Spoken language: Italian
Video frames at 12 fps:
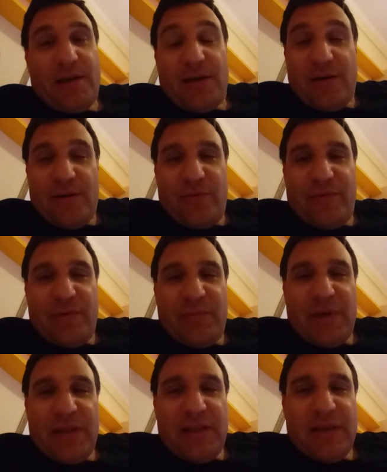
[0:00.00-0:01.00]

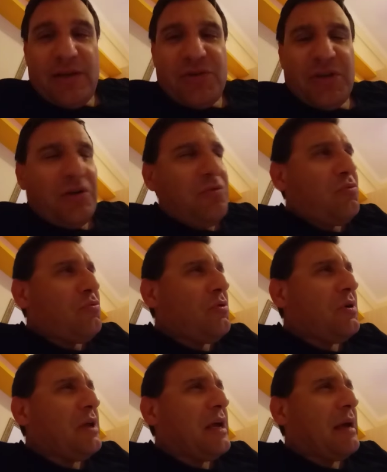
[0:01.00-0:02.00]
ovviamente ce n'è
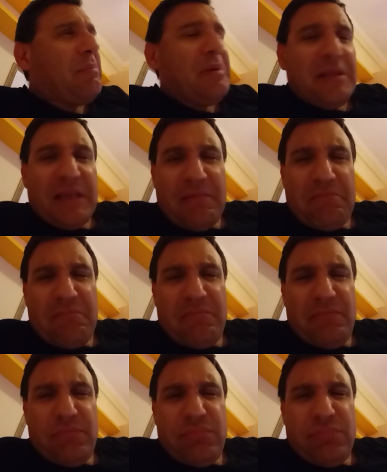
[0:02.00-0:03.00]
uno lì Capitan
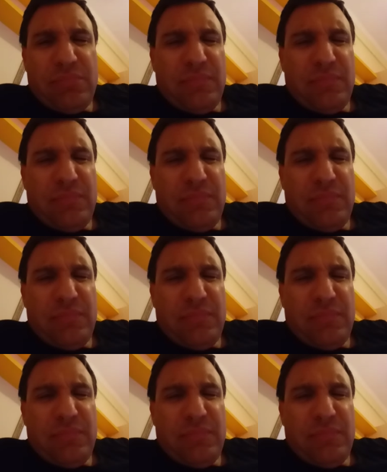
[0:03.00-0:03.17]
mm,